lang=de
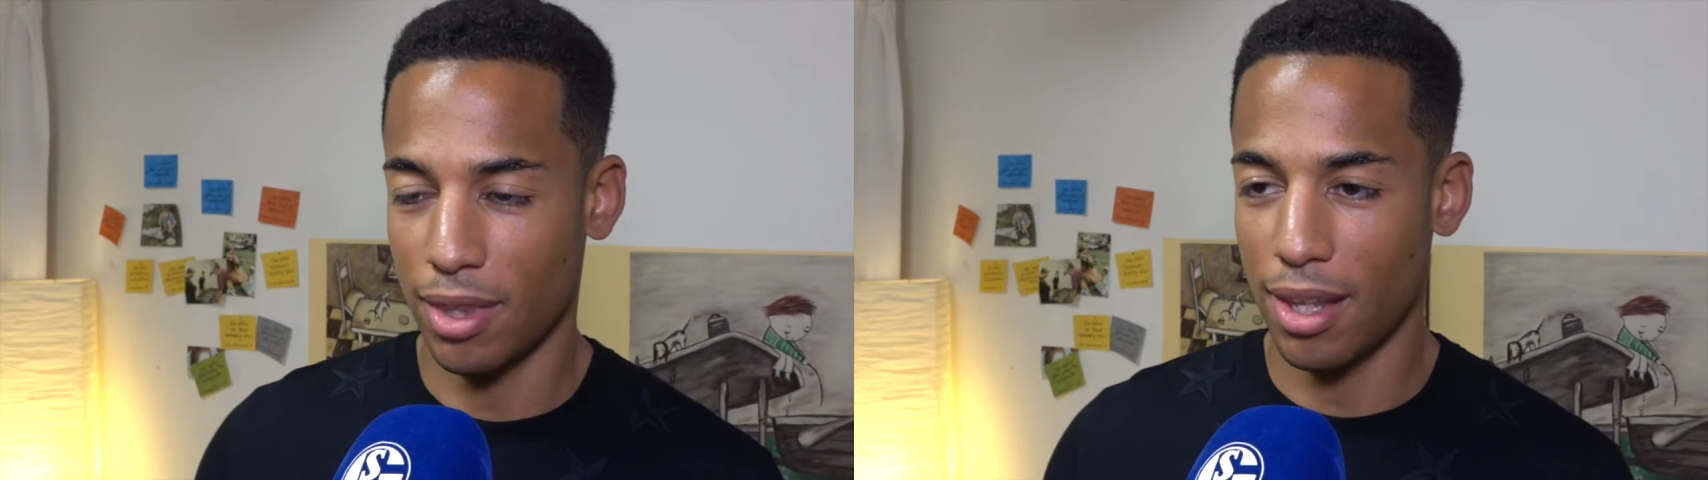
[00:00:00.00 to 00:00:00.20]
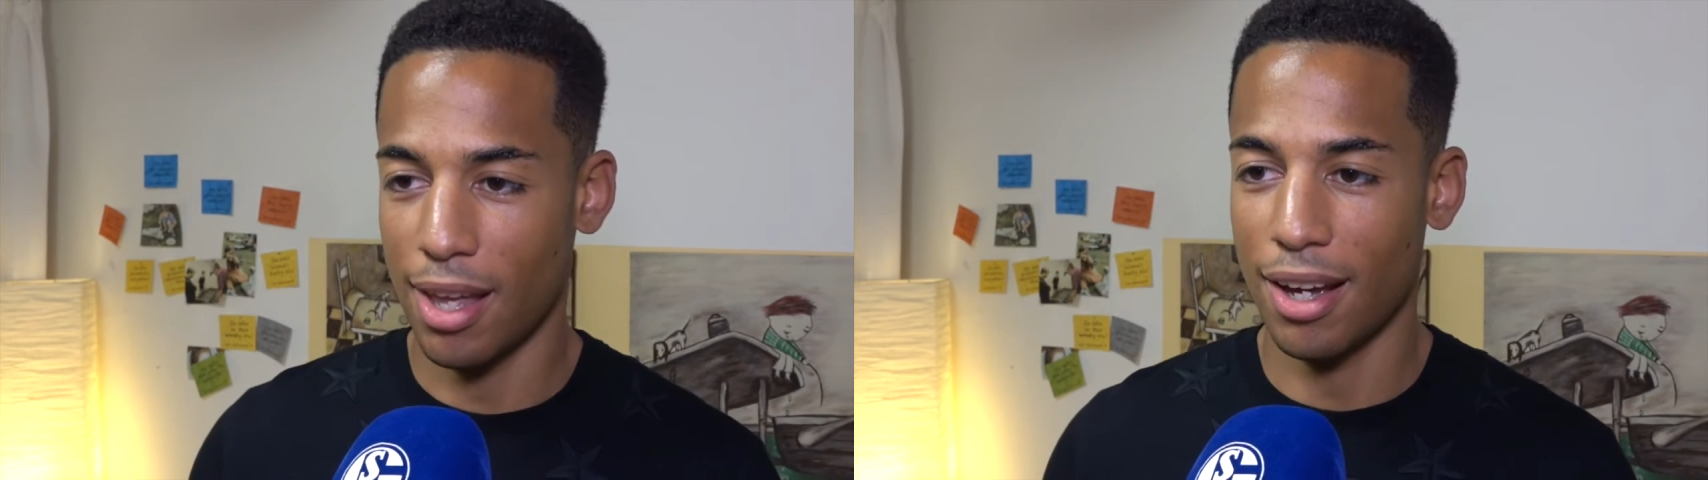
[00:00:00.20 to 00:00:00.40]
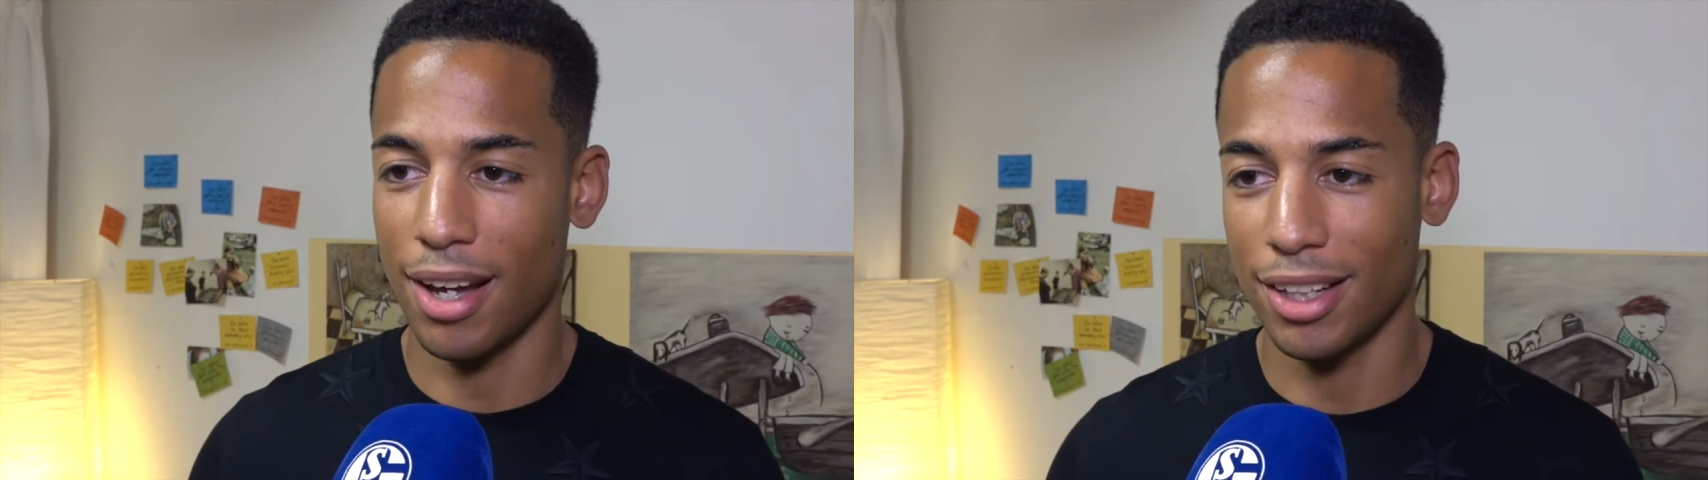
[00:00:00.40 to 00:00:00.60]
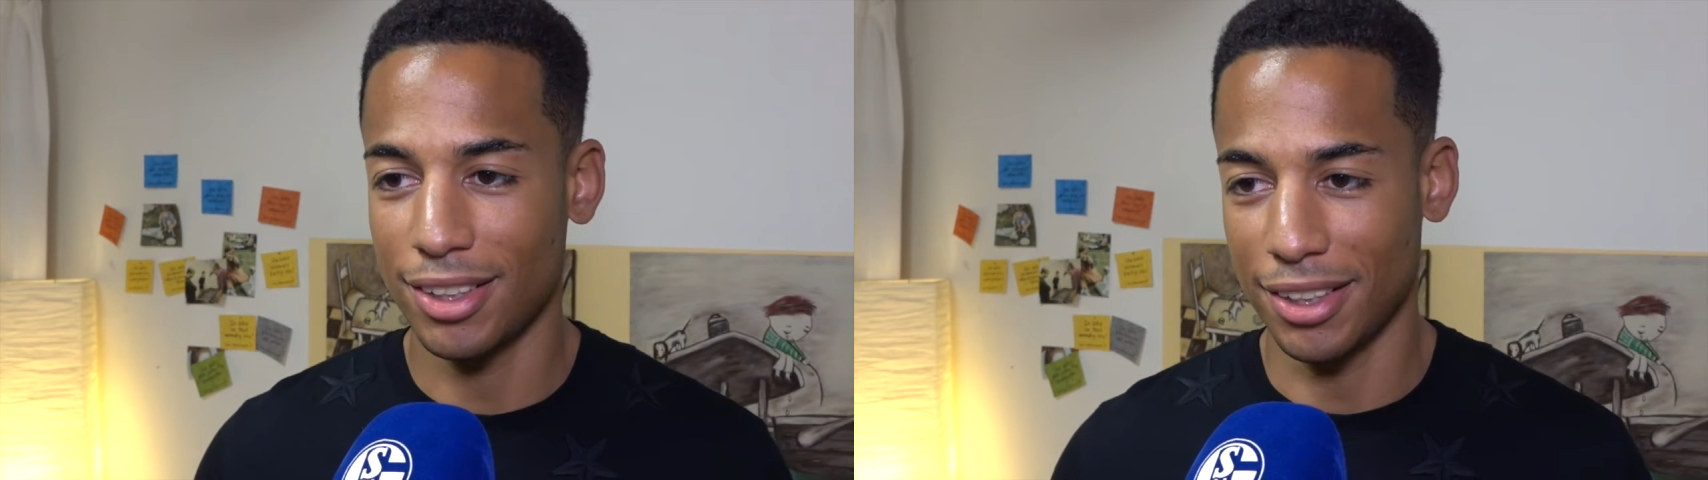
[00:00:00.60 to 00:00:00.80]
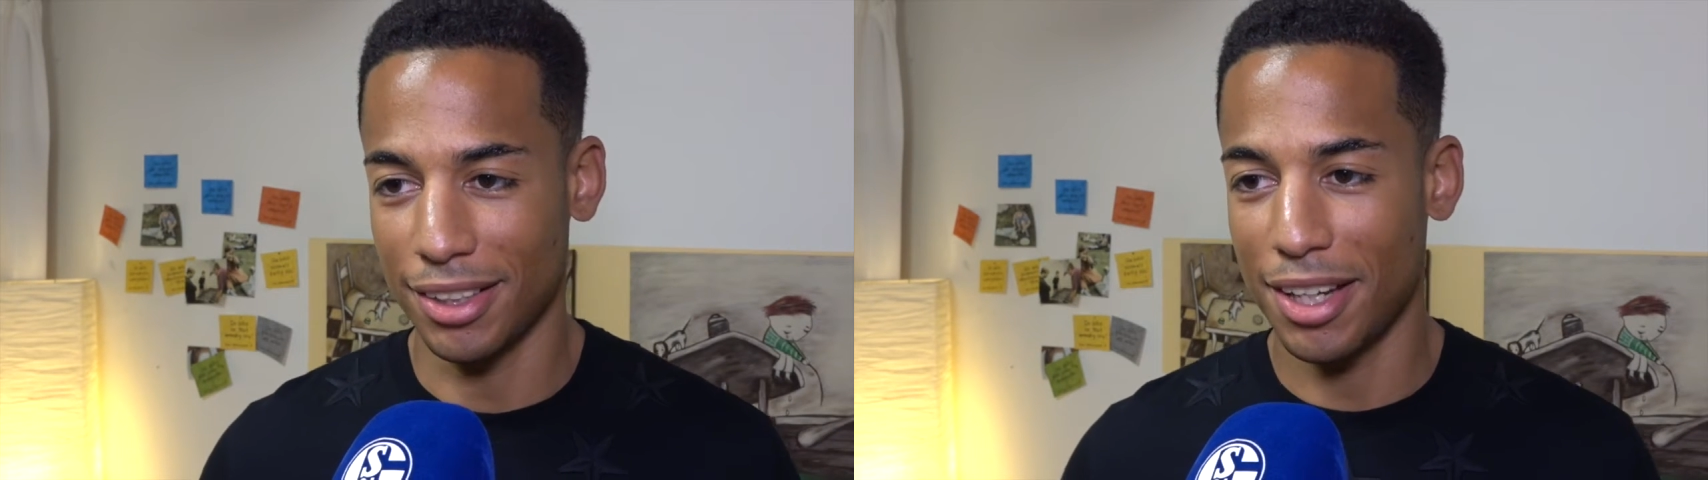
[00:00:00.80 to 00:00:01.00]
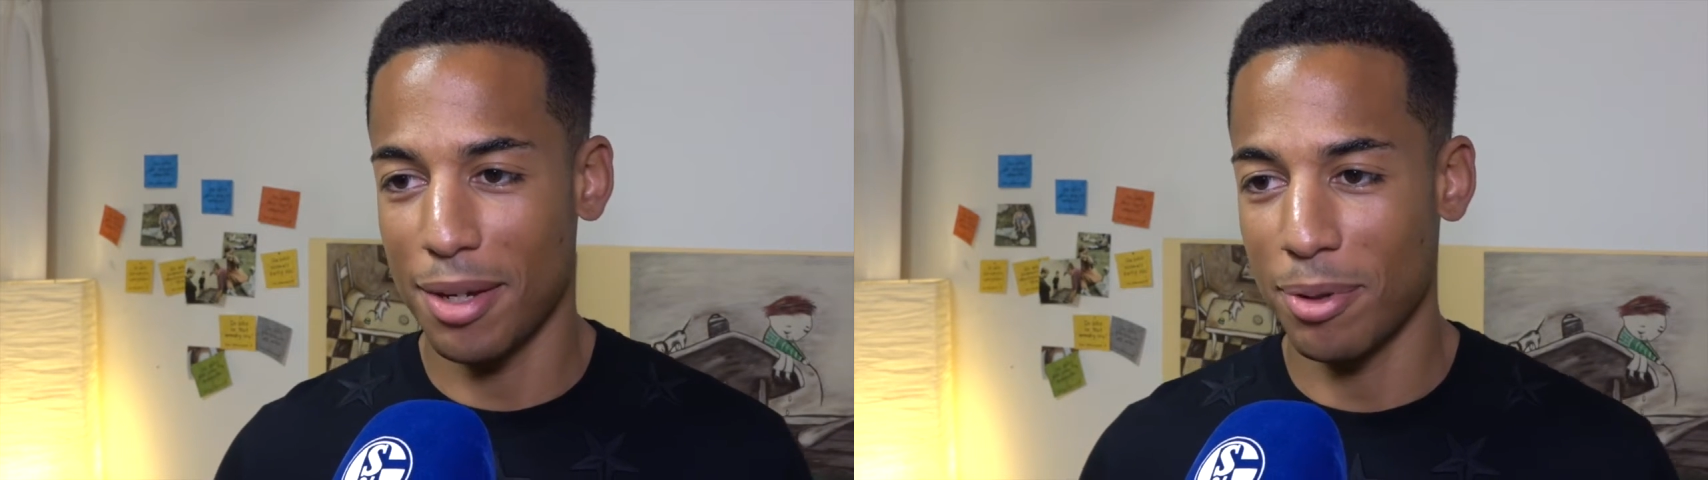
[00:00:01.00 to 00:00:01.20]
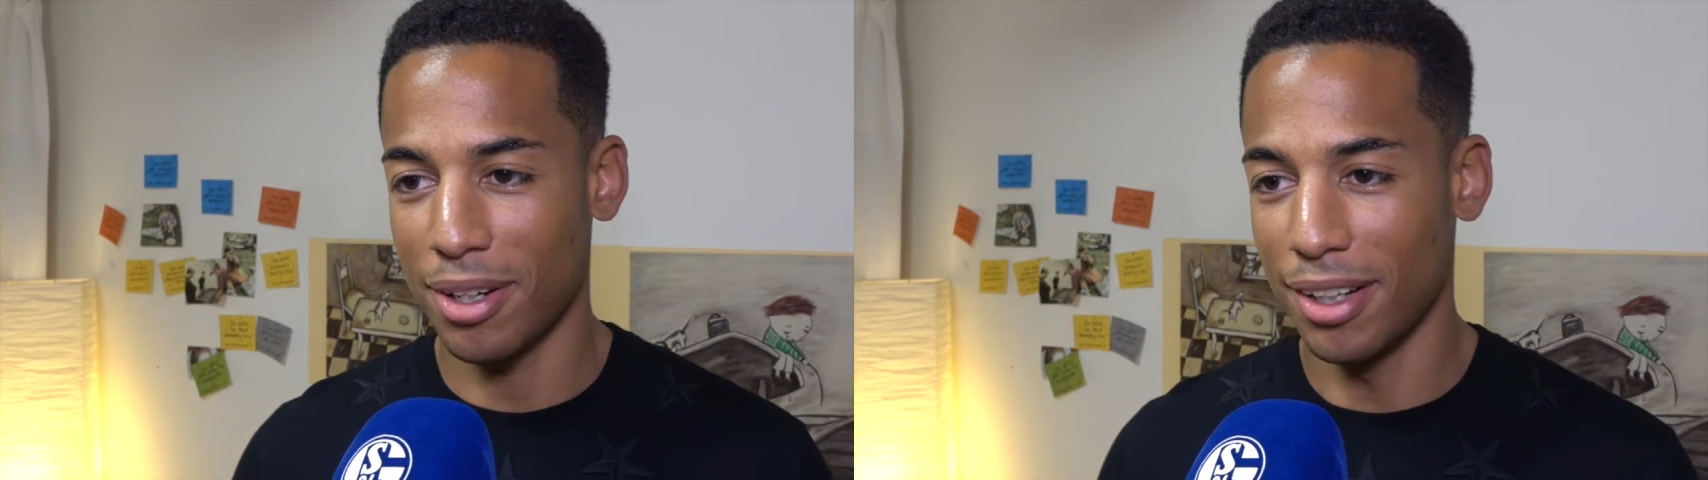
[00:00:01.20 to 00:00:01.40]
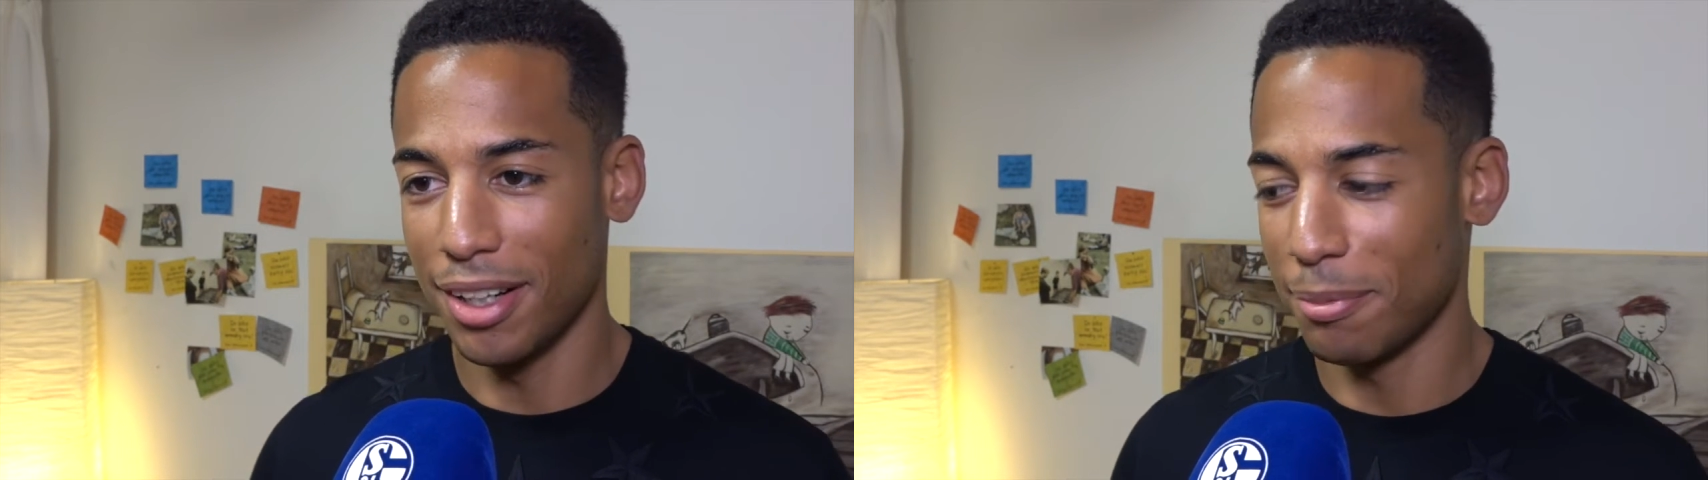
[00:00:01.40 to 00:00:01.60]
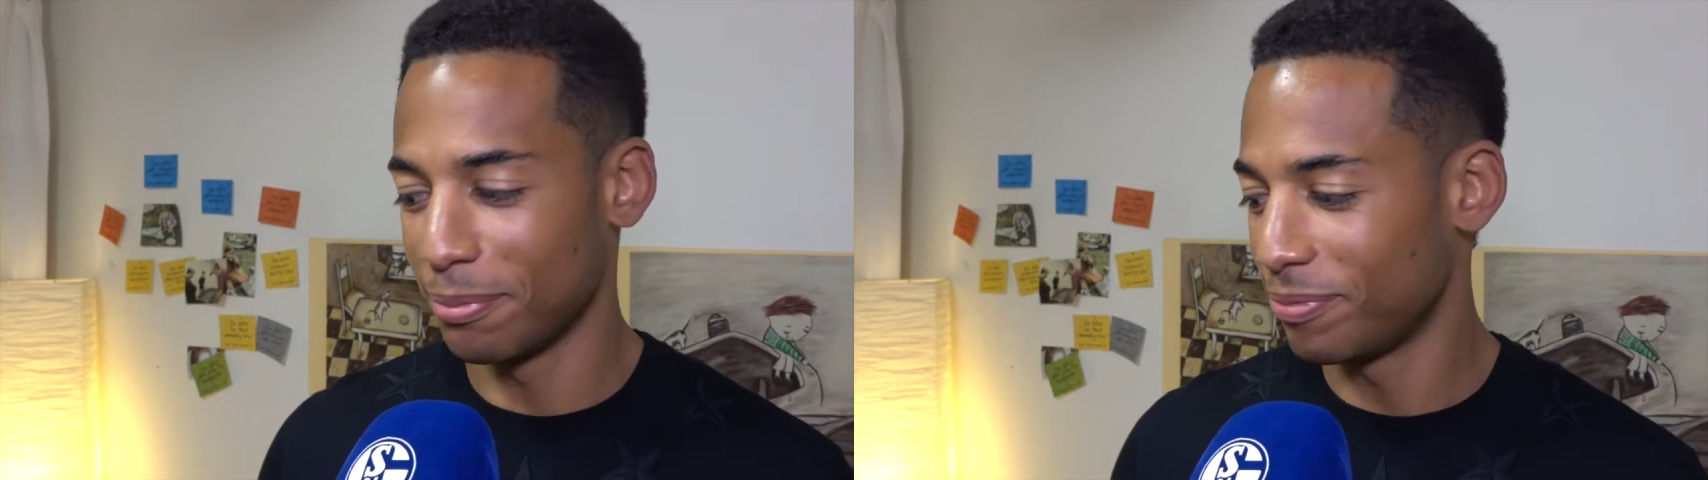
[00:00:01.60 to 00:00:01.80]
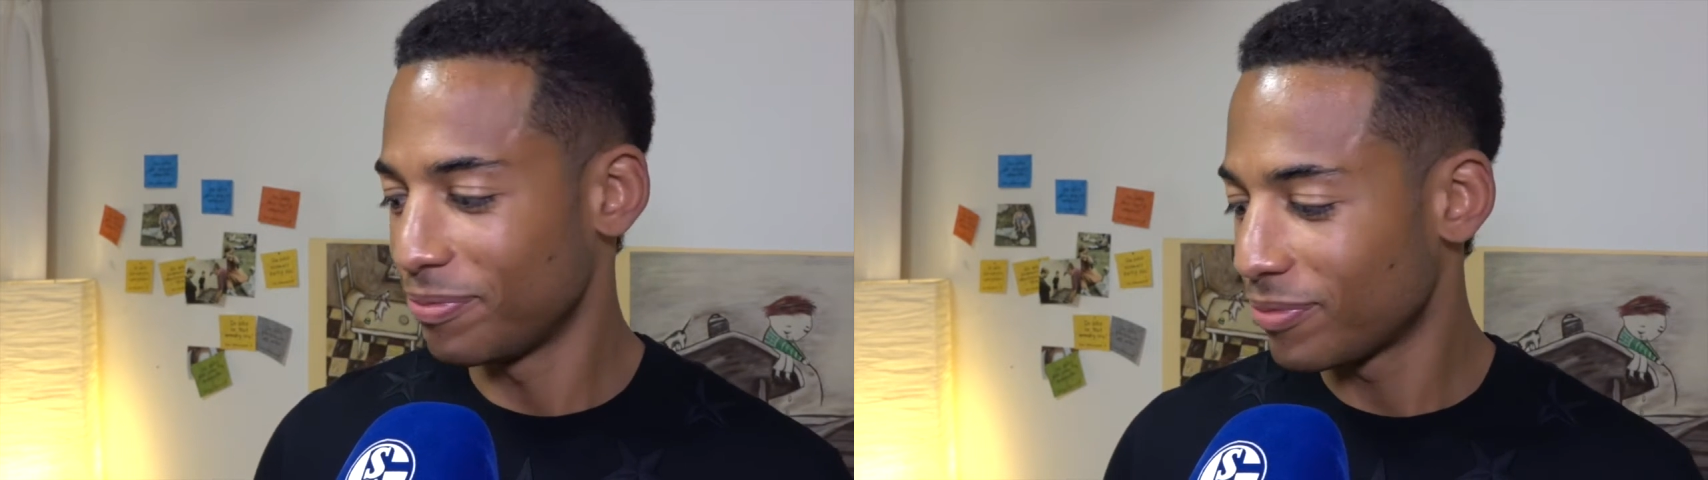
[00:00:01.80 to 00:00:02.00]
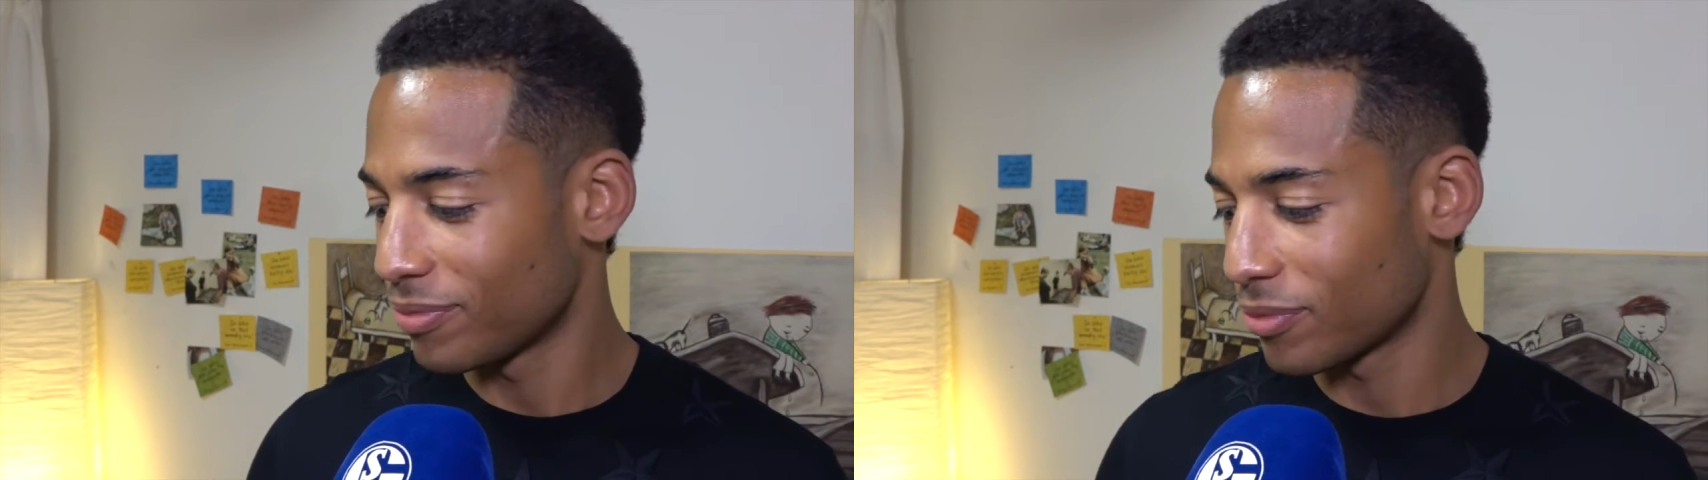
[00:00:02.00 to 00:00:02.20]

der Ratgeber ähm,